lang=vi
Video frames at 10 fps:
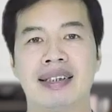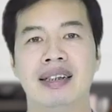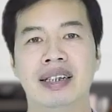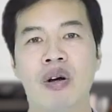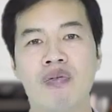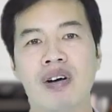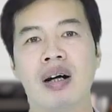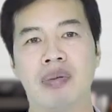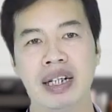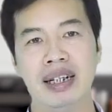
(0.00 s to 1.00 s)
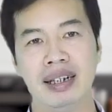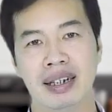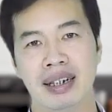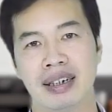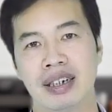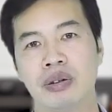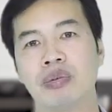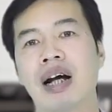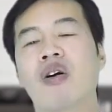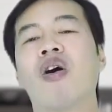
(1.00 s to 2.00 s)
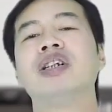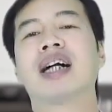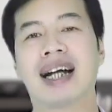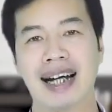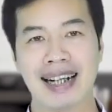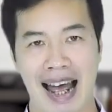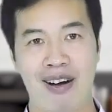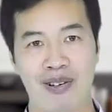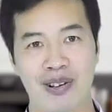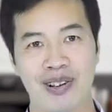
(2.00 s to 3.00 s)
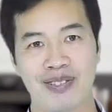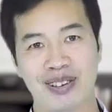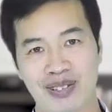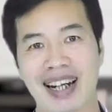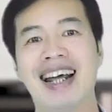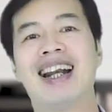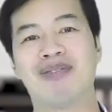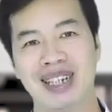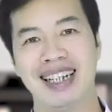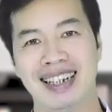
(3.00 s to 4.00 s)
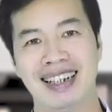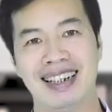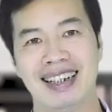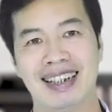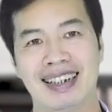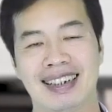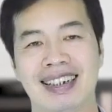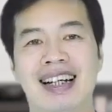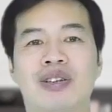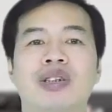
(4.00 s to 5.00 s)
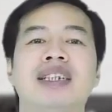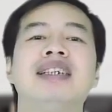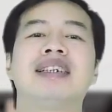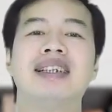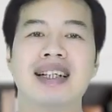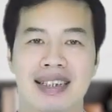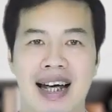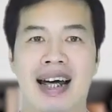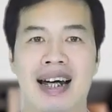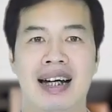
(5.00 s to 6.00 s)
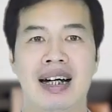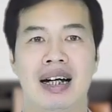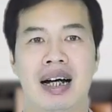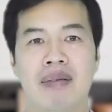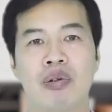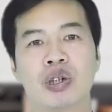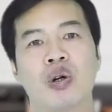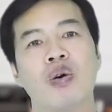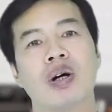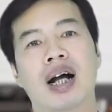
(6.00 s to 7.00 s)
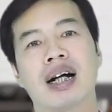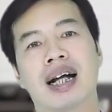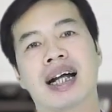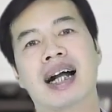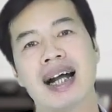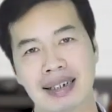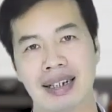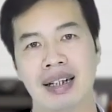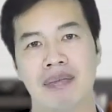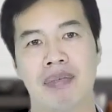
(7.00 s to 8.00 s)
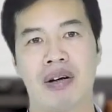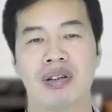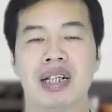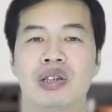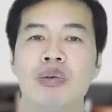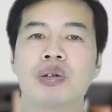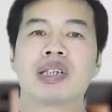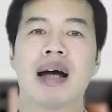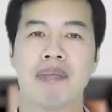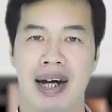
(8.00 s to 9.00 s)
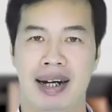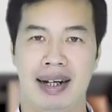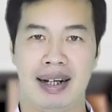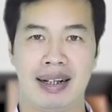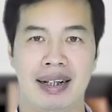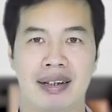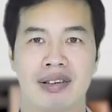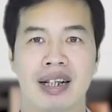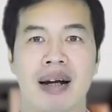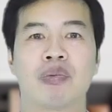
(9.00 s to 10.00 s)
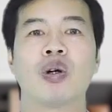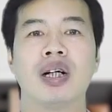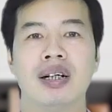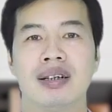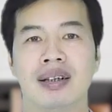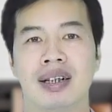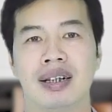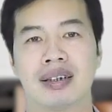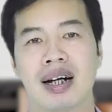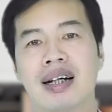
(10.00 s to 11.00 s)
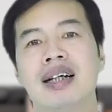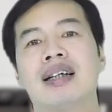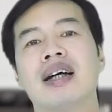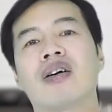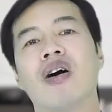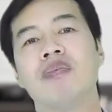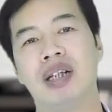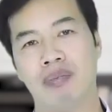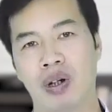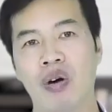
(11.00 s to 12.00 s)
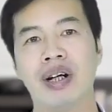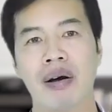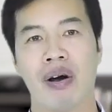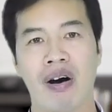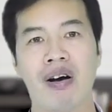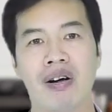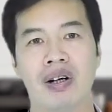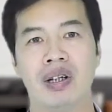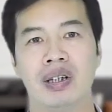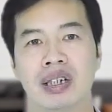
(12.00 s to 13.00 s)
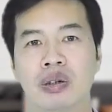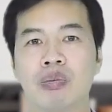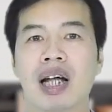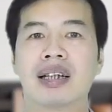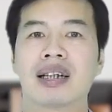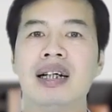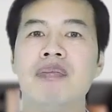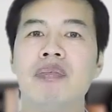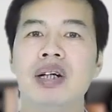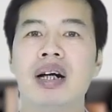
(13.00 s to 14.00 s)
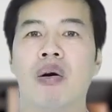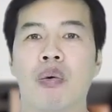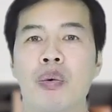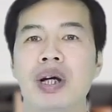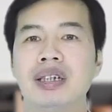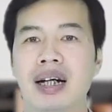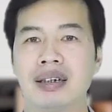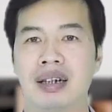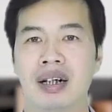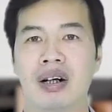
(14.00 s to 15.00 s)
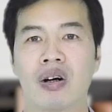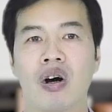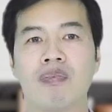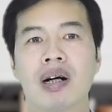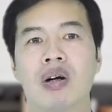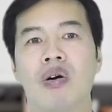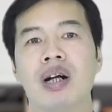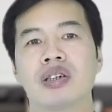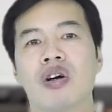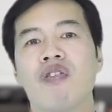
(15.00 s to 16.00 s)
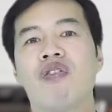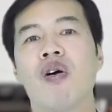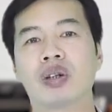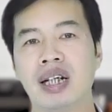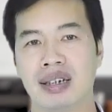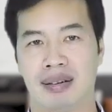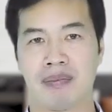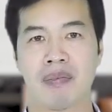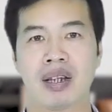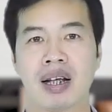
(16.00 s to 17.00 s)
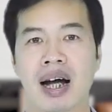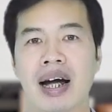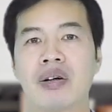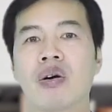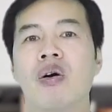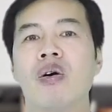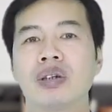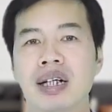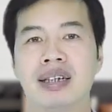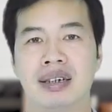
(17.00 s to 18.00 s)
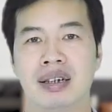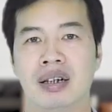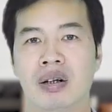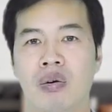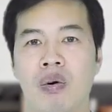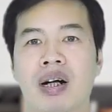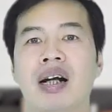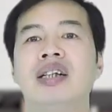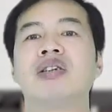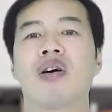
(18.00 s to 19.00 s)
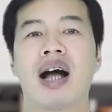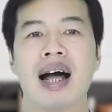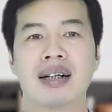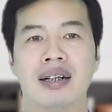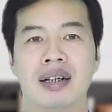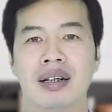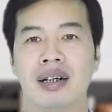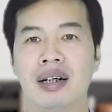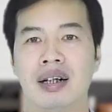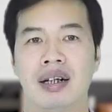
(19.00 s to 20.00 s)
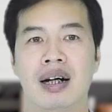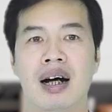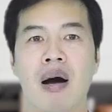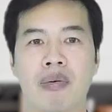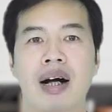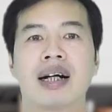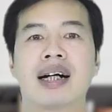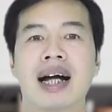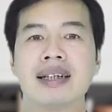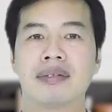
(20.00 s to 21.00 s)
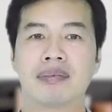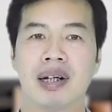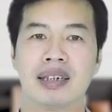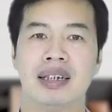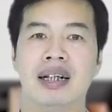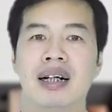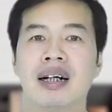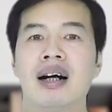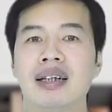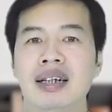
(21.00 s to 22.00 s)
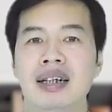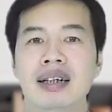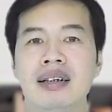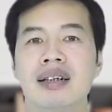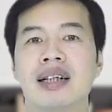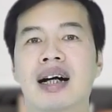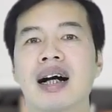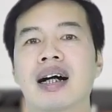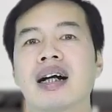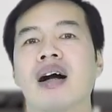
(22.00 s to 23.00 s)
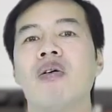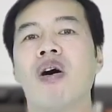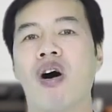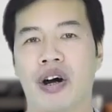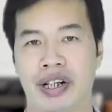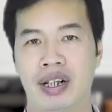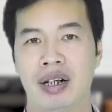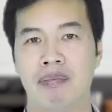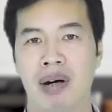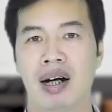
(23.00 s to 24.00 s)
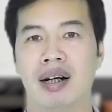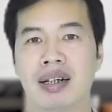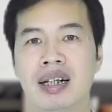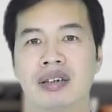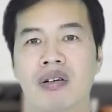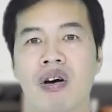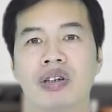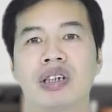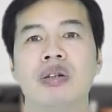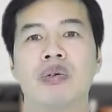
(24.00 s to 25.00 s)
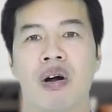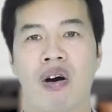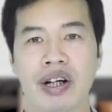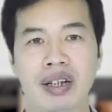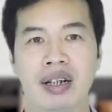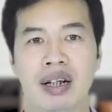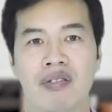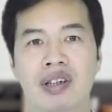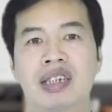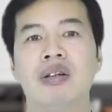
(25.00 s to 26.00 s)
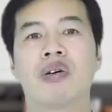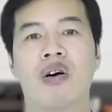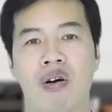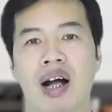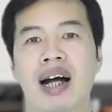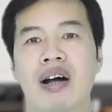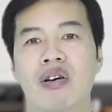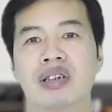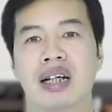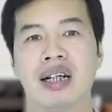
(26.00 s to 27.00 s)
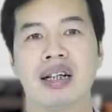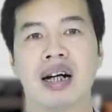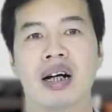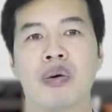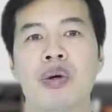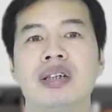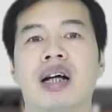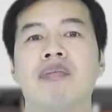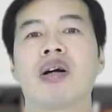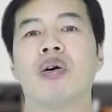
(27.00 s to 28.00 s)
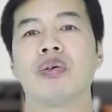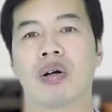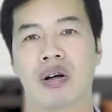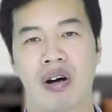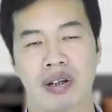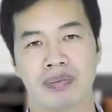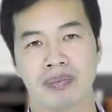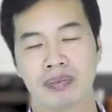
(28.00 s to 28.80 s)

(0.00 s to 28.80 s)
để xử lý đúng và hợp lý thì chúng ta có những cái cách nào và chúng ta nên làm gì thì đây tôi xin chia sẻ à, một số các cái cách mà có thể giúp cho cha mẹ để có thể làm tốt hơn tức là khi thấy con bị một lỗi nào đó thì chúng ta tìm hiểu nguyên nhân con mắc lỗi là do vô tình hay cố tình hoặc là lý do khác à, học các cái cách mà gì gợi ý đưa ra các cái câu hỏi mở để cho con chịu nói và chịu khó lắng nghe con giải thích các nguyên nhân mắc lỗi của con